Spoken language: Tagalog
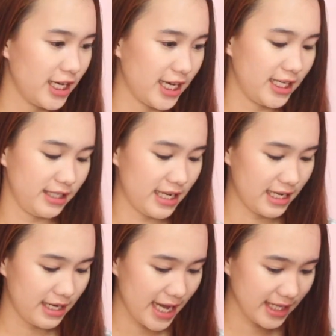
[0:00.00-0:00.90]
And
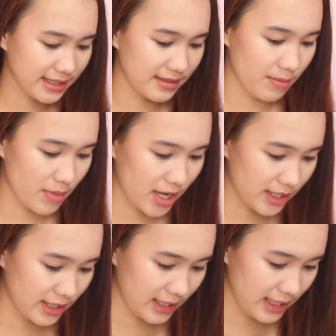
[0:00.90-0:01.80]
then, next
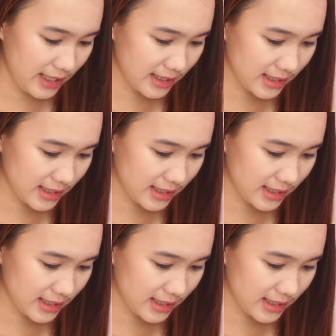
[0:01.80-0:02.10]
naman is